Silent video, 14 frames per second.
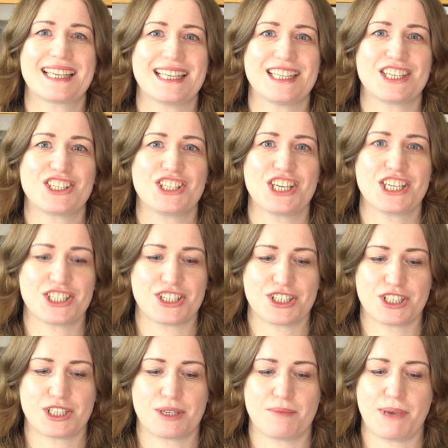kiedy
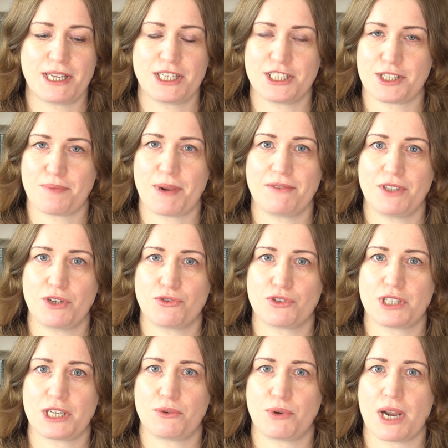księżyc będzie co prawda już w
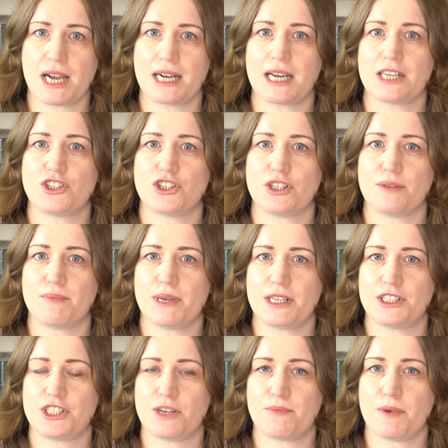znaku raka, czyli
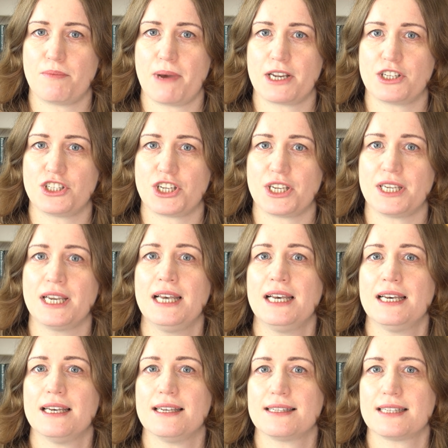będziemy bardziej
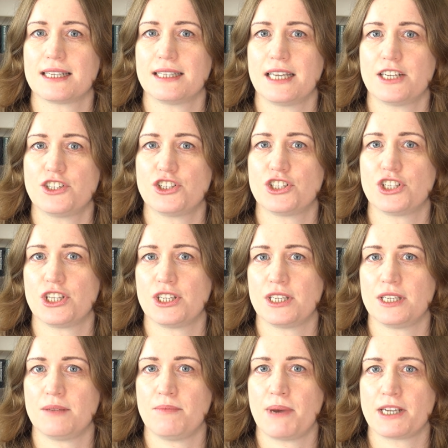
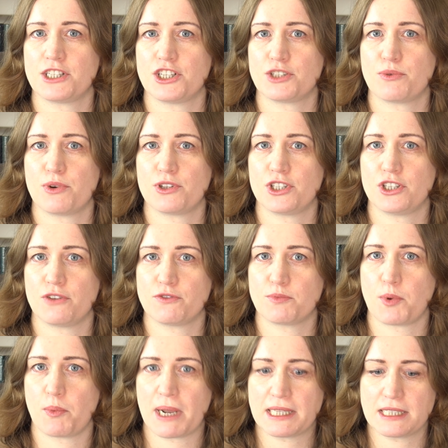serdeczni i bardziej skłonni do
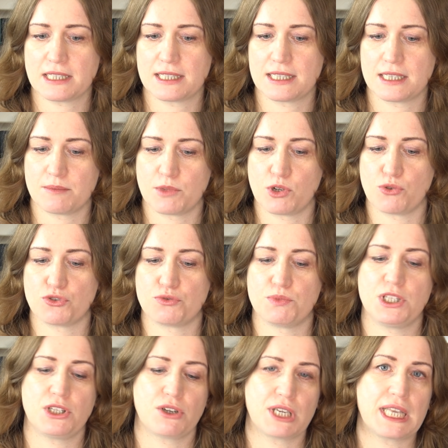współpracy z innymi
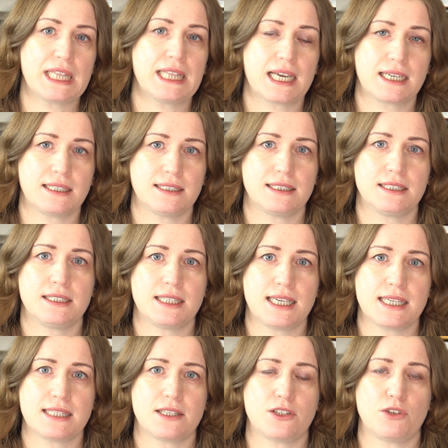ludźmi, to jednak e,
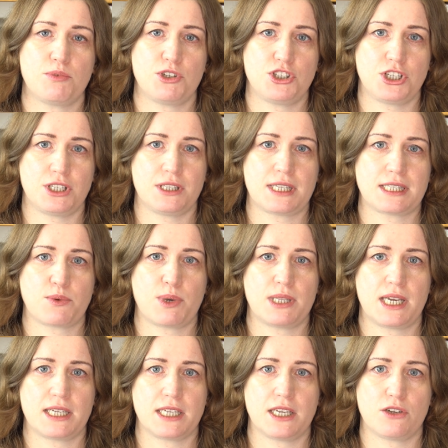nie jest to dobry dzień na
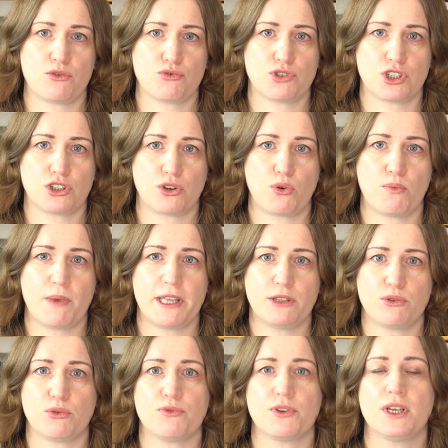składanie różnych
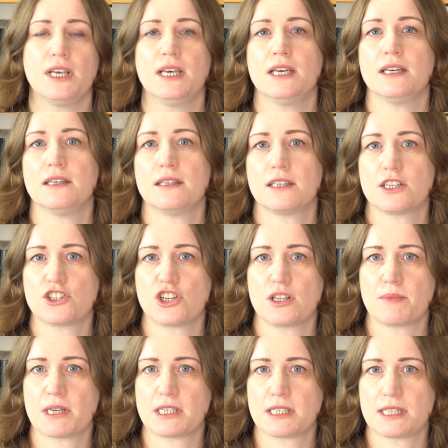dokumentów. E,
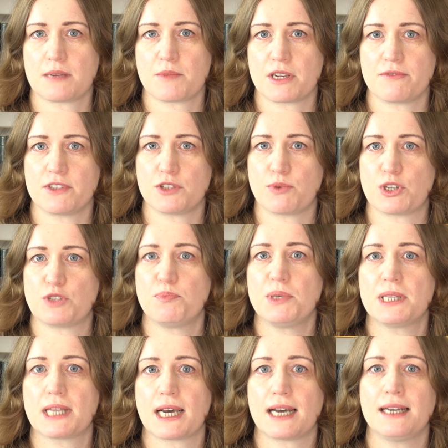jeżeli macie zamiar wysłać
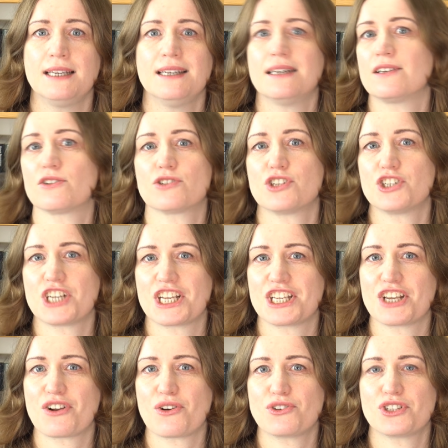PITA,
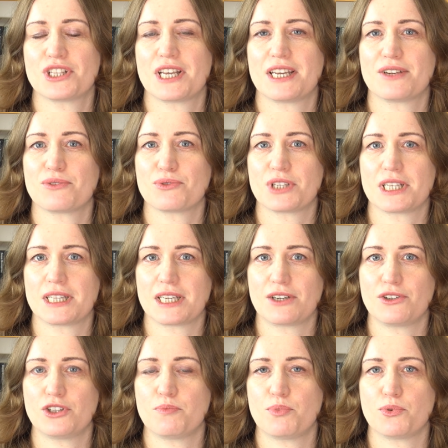rozliczenie roczne, różne
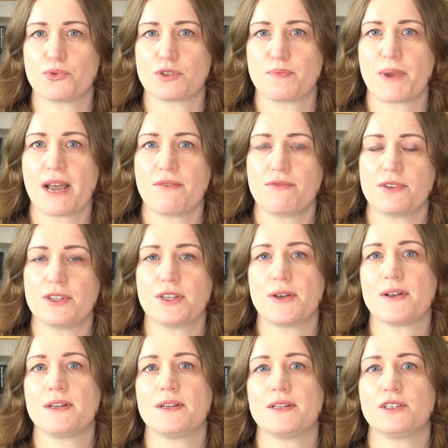tego typu sprawy,
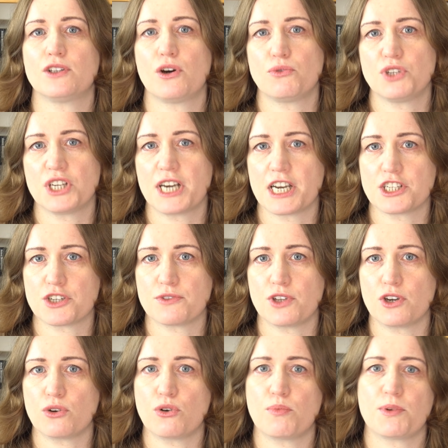e, to unikajcie
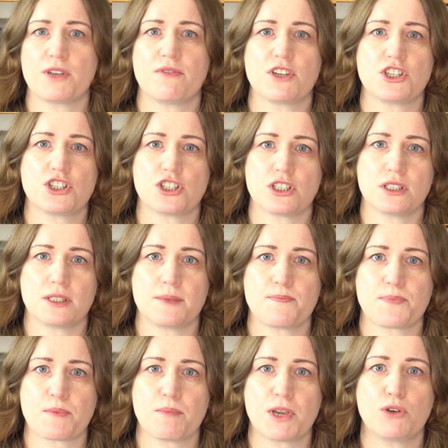wtorku, ponieważ
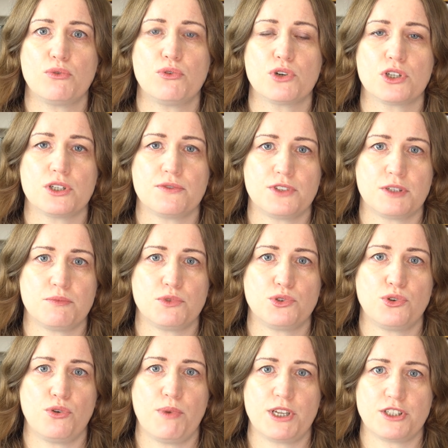Merkury w tym
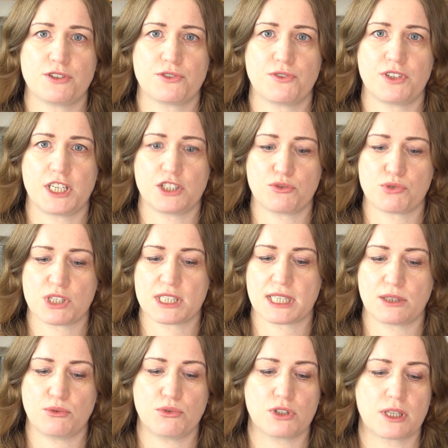dniu będzie w kwadraturze z
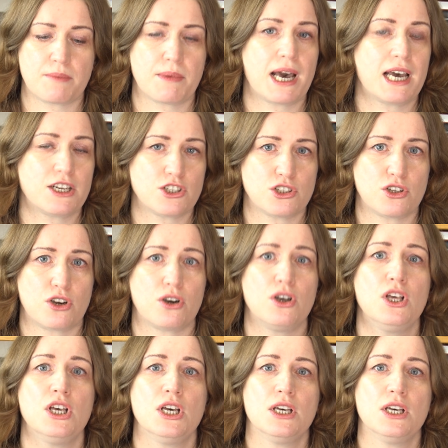Saturnem aż do